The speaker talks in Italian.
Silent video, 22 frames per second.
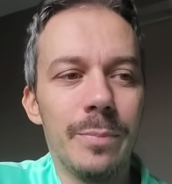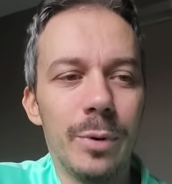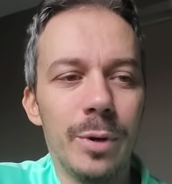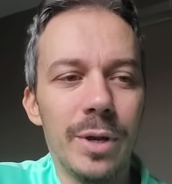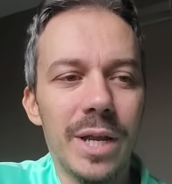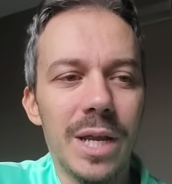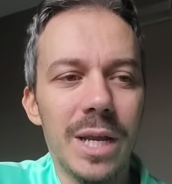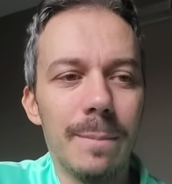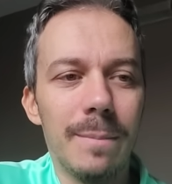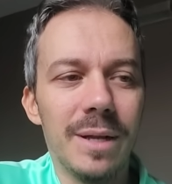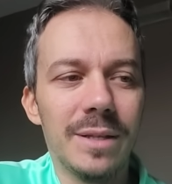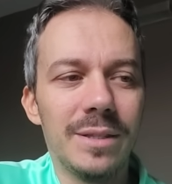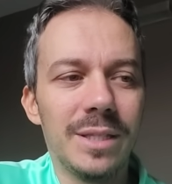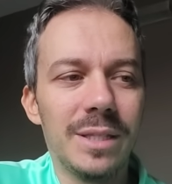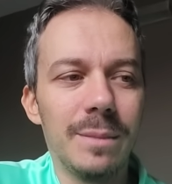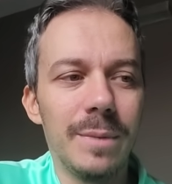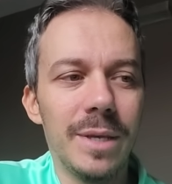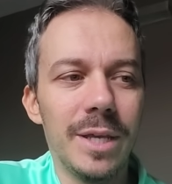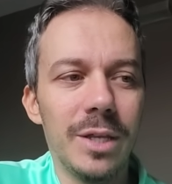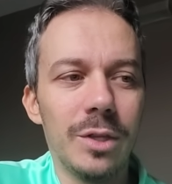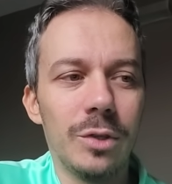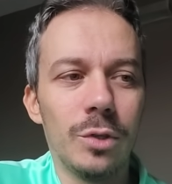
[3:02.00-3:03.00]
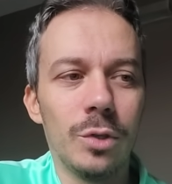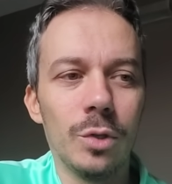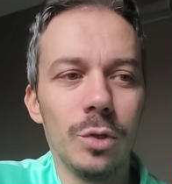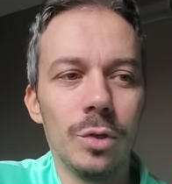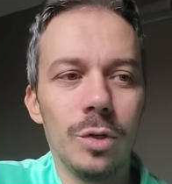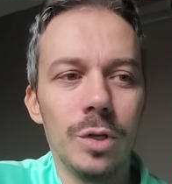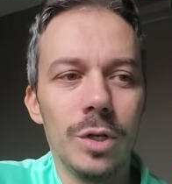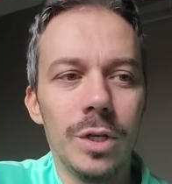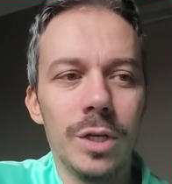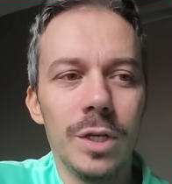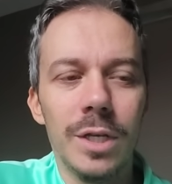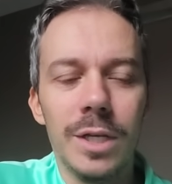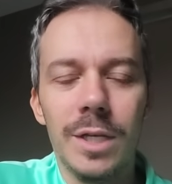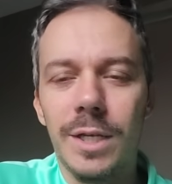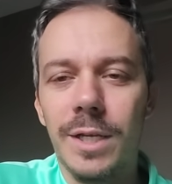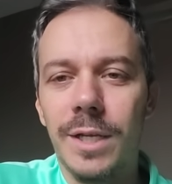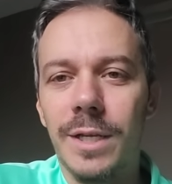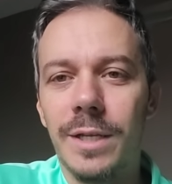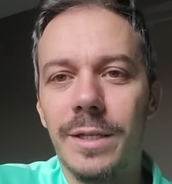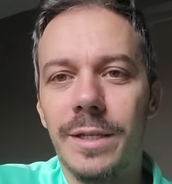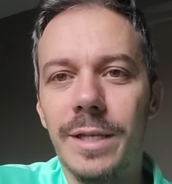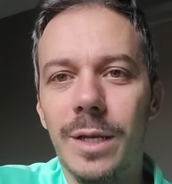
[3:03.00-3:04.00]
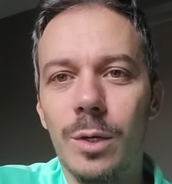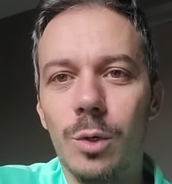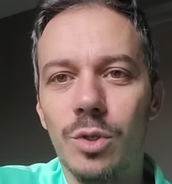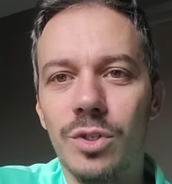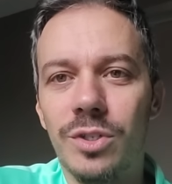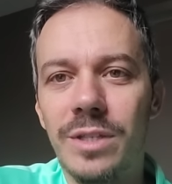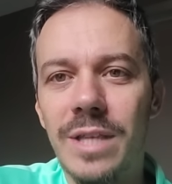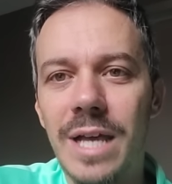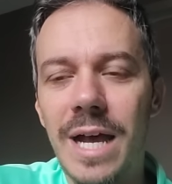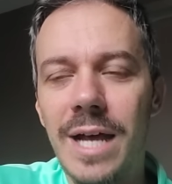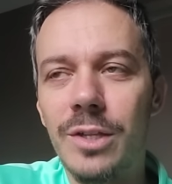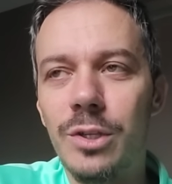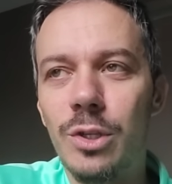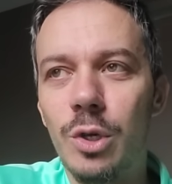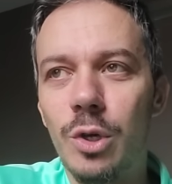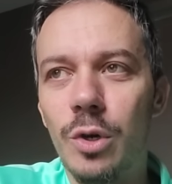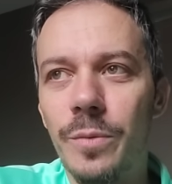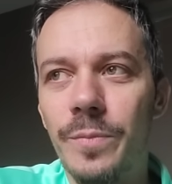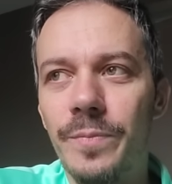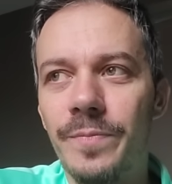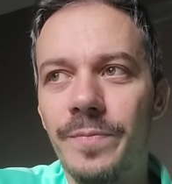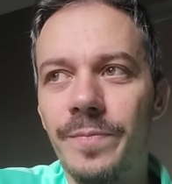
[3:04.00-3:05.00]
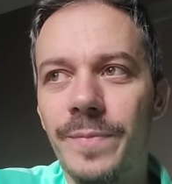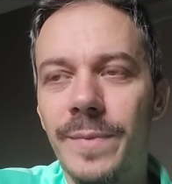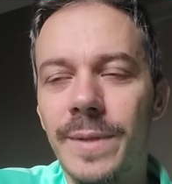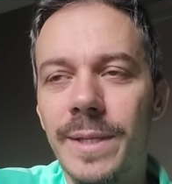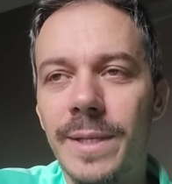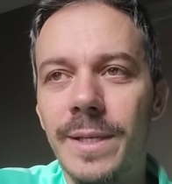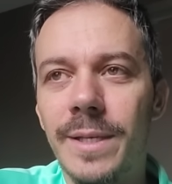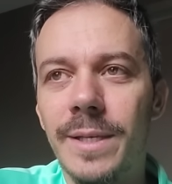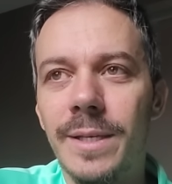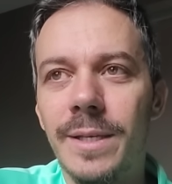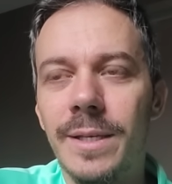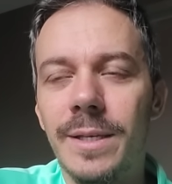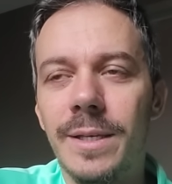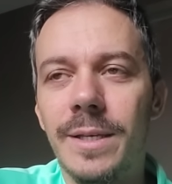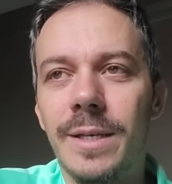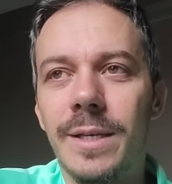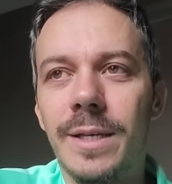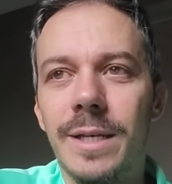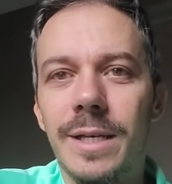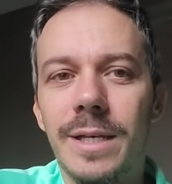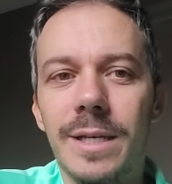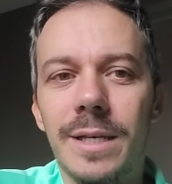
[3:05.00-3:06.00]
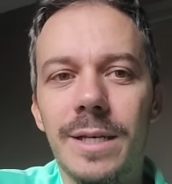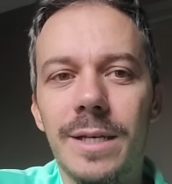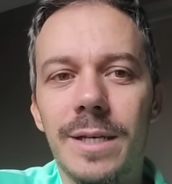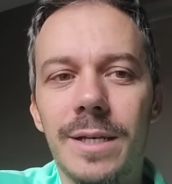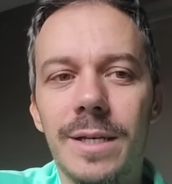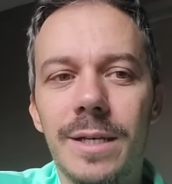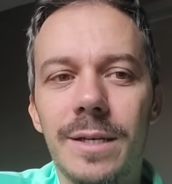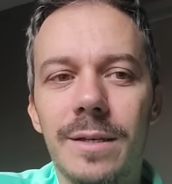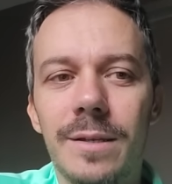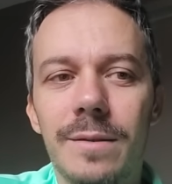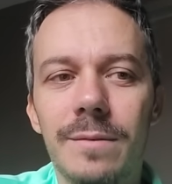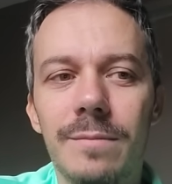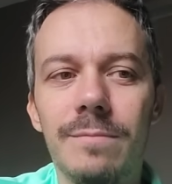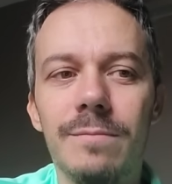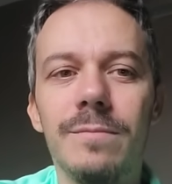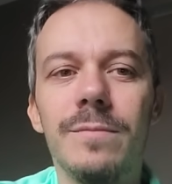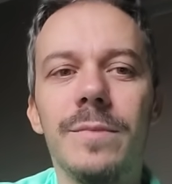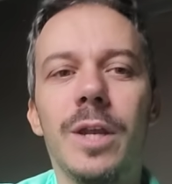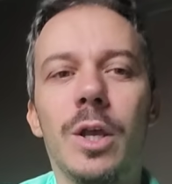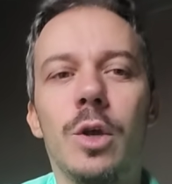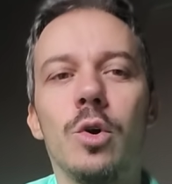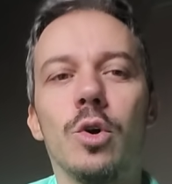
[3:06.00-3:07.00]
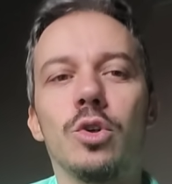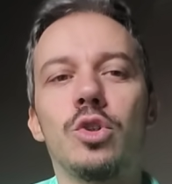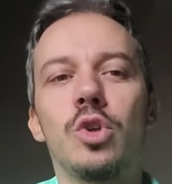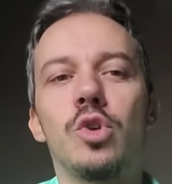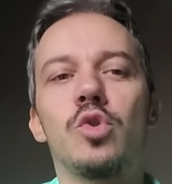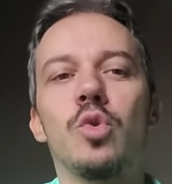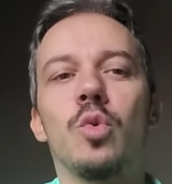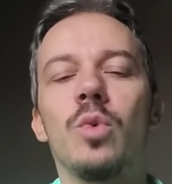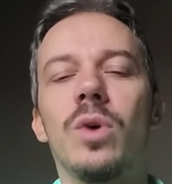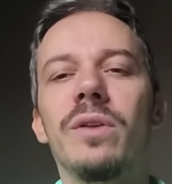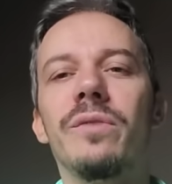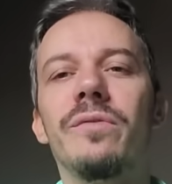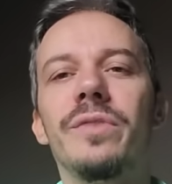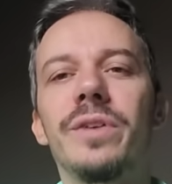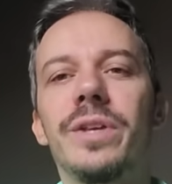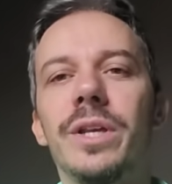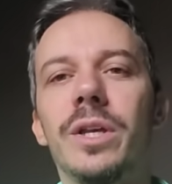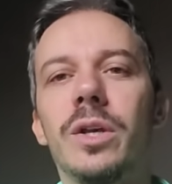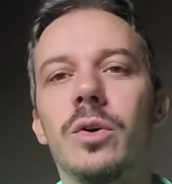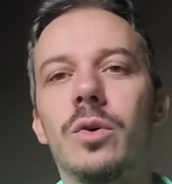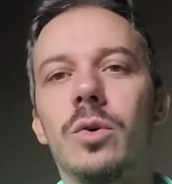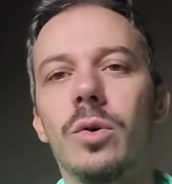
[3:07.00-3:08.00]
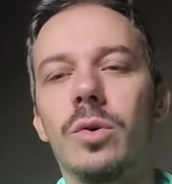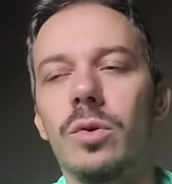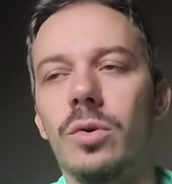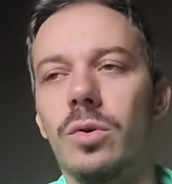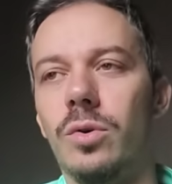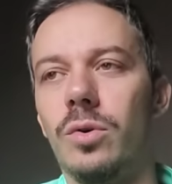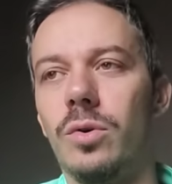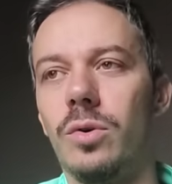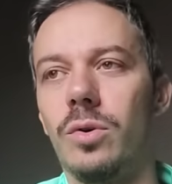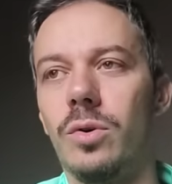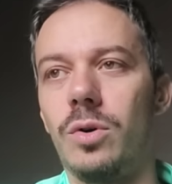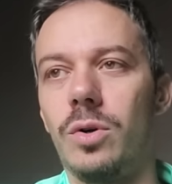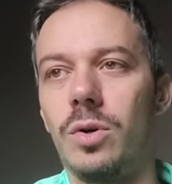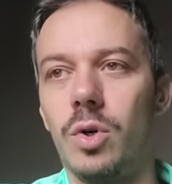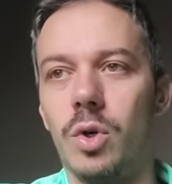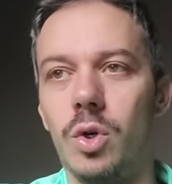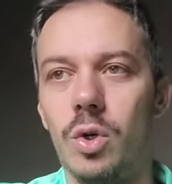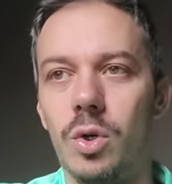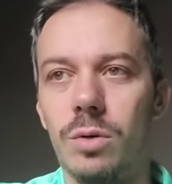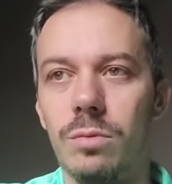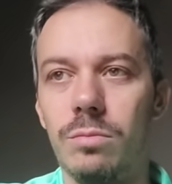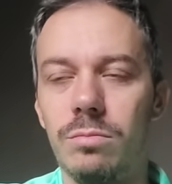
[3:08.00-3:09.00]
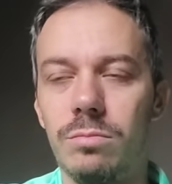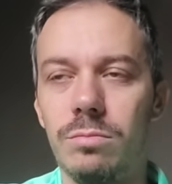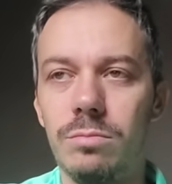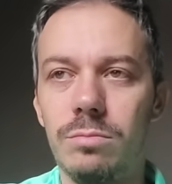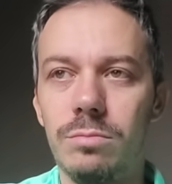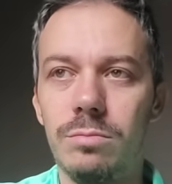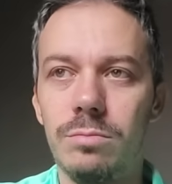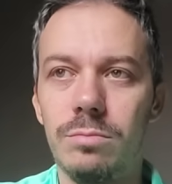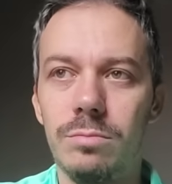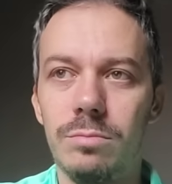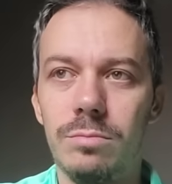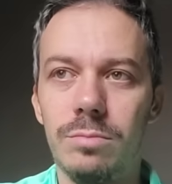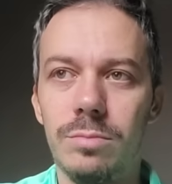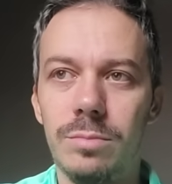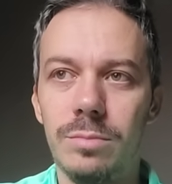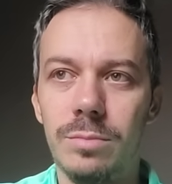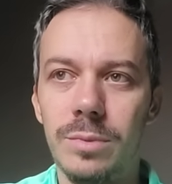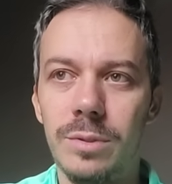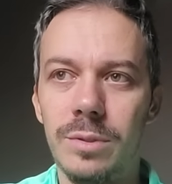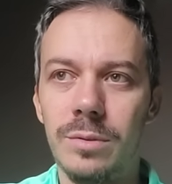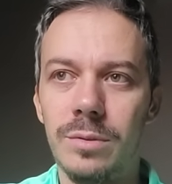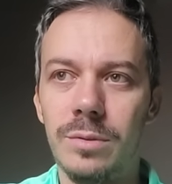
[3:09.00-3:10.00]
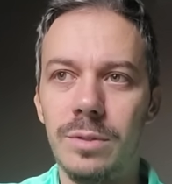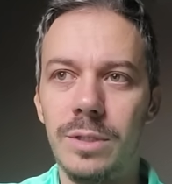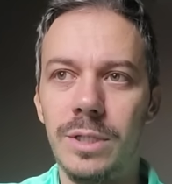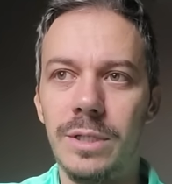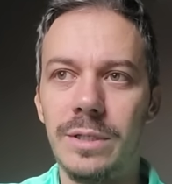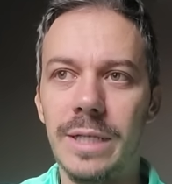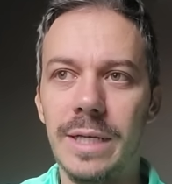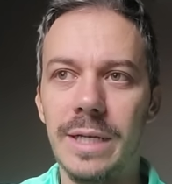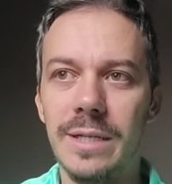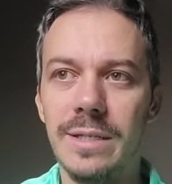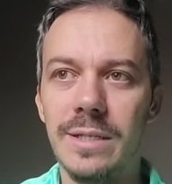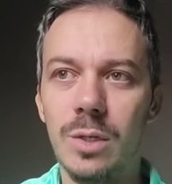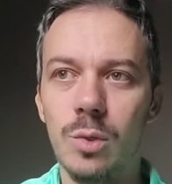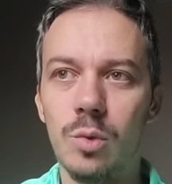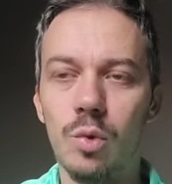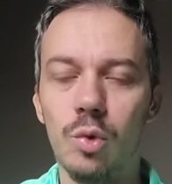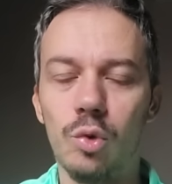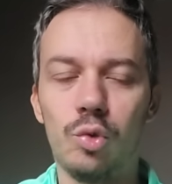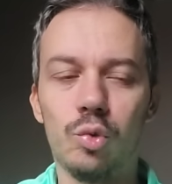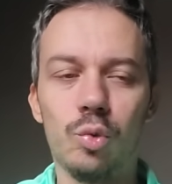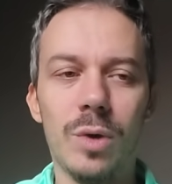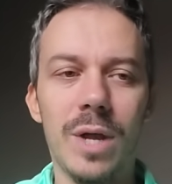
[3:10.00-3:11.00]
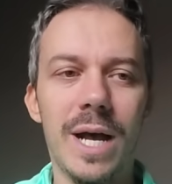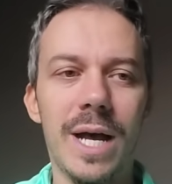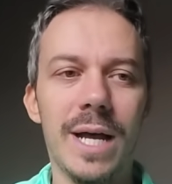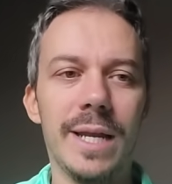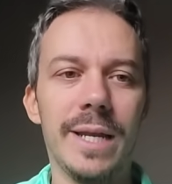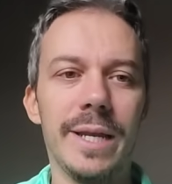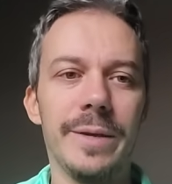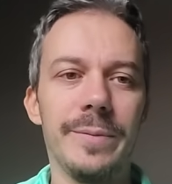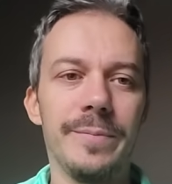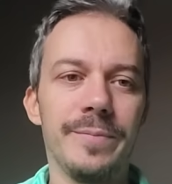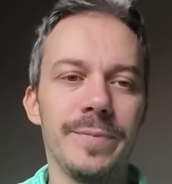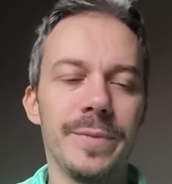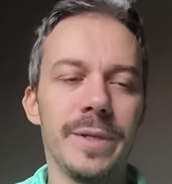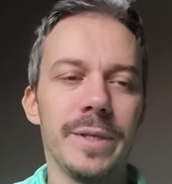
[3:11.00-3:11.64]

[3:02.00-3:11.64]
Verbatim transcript: poi all'abbattimento dello stadio eh, ricorso su quel vincolo di interesse culturale